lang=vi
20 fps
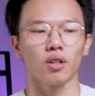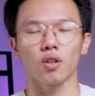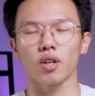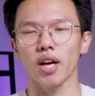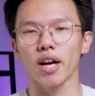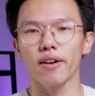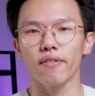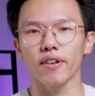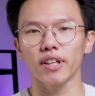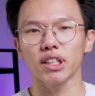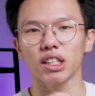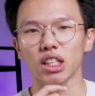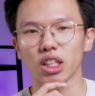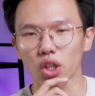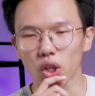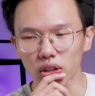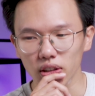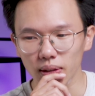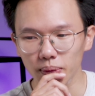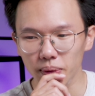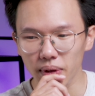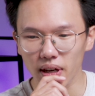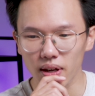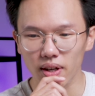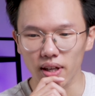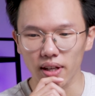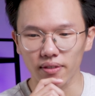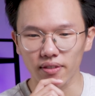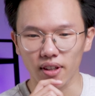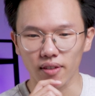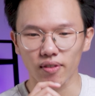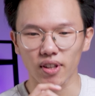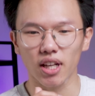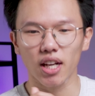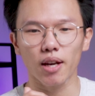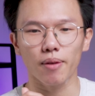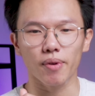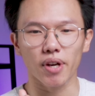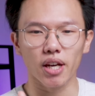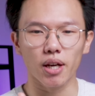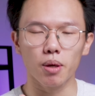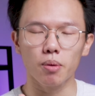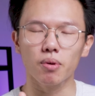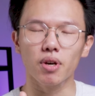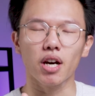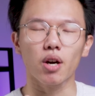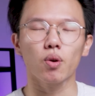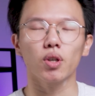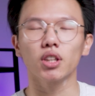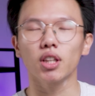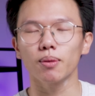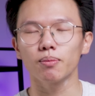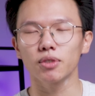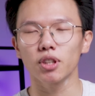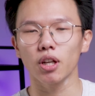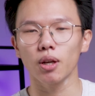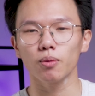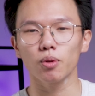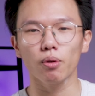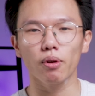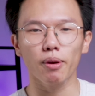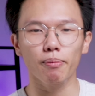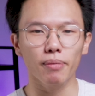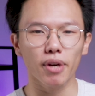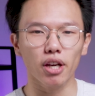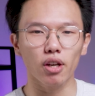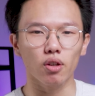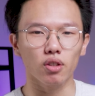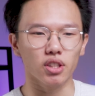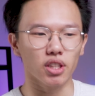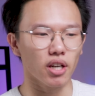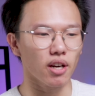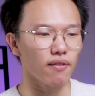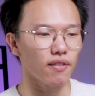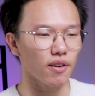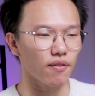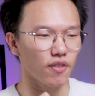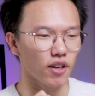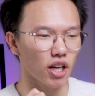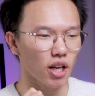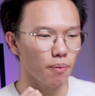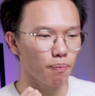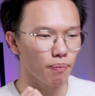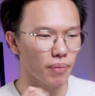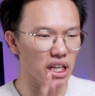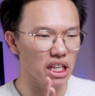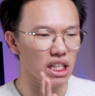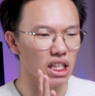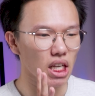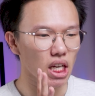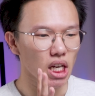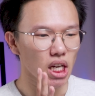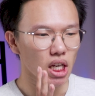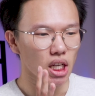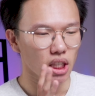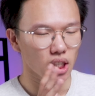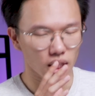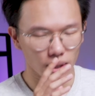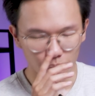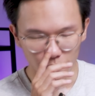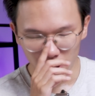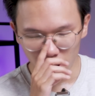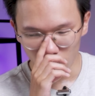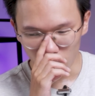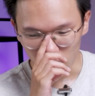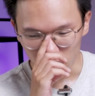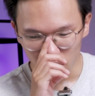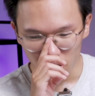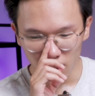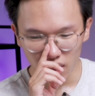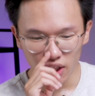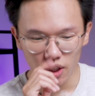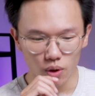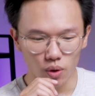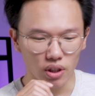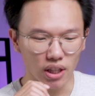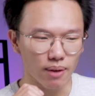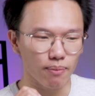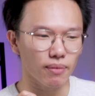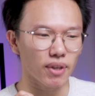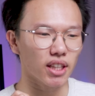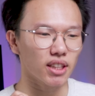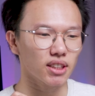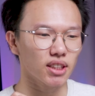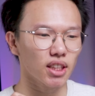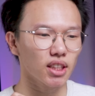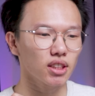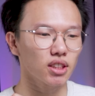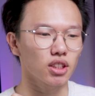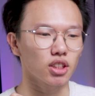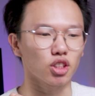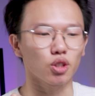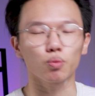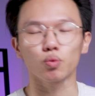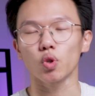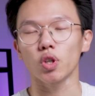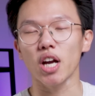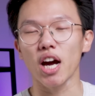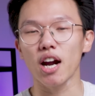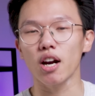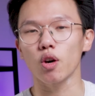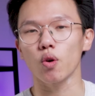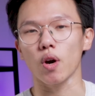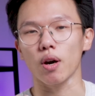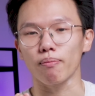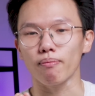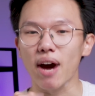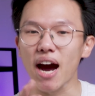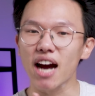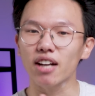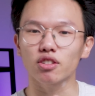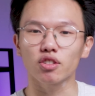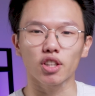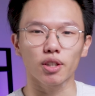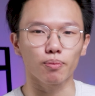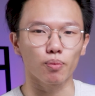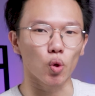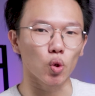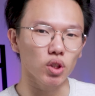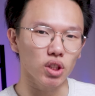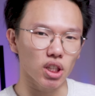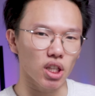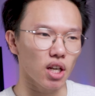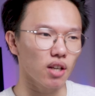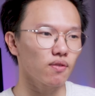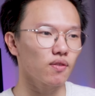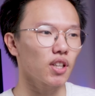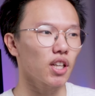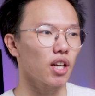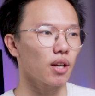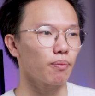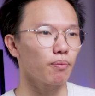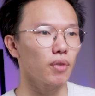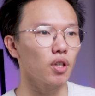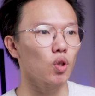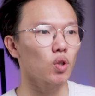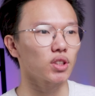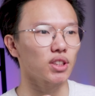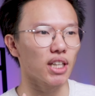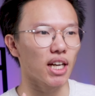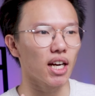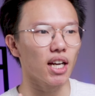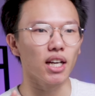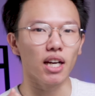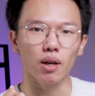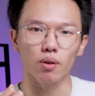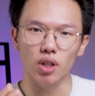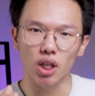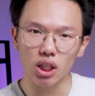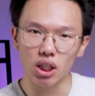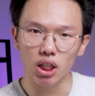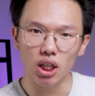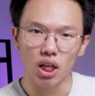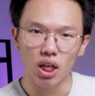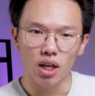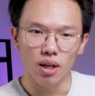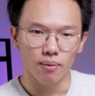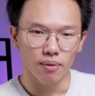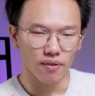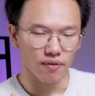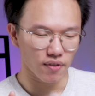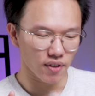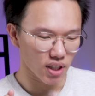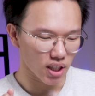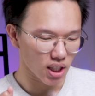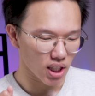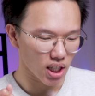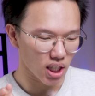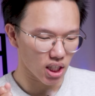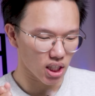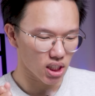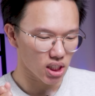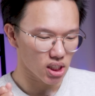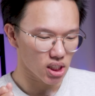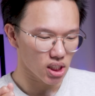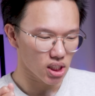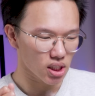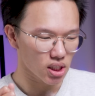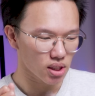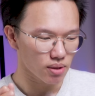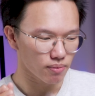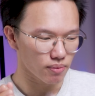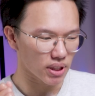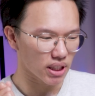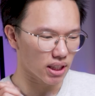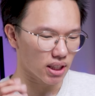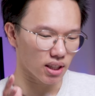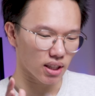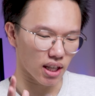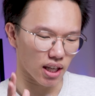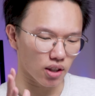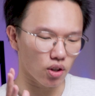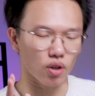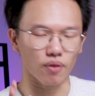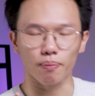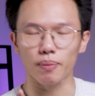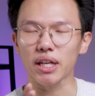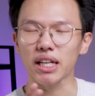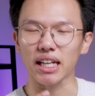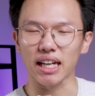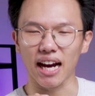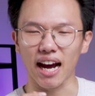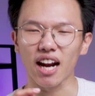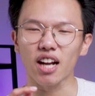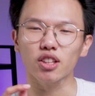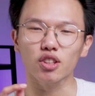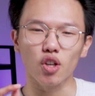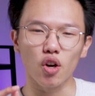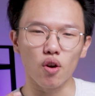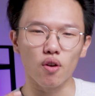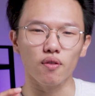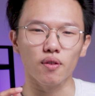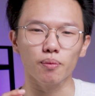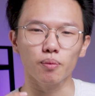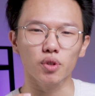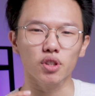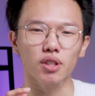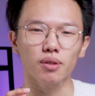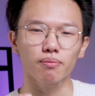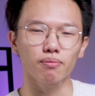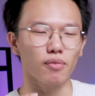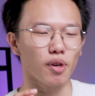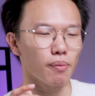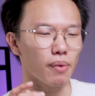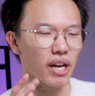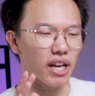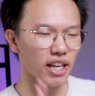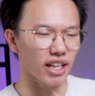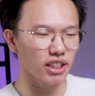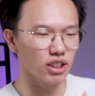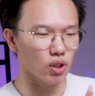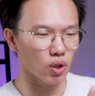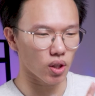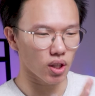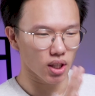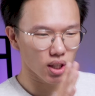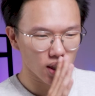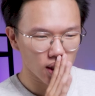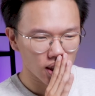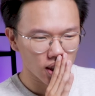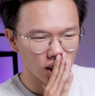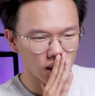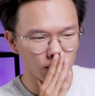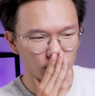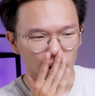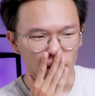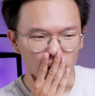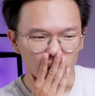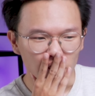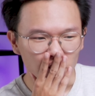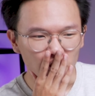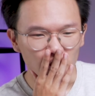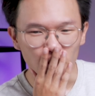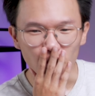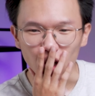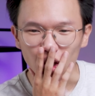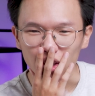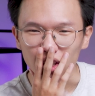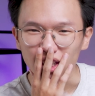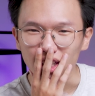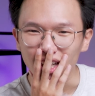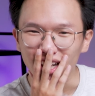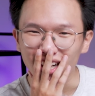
Ok vậy thì nói tiếp theo đến cái vấn đề mà anh em khá quan tâm trên laptop gaming đó chính là về vấn đề pin thì pin của chiếc Nitro 5 này sẽ sử dụng tối đa được khoảng 3 cho đến 4 tiếng với cái mức độ sáng là cao nhất vì uh, mình, cái thỏi pin này khá là to với một chiếc 17 inch rồi nhưng mà nó nhỏ thì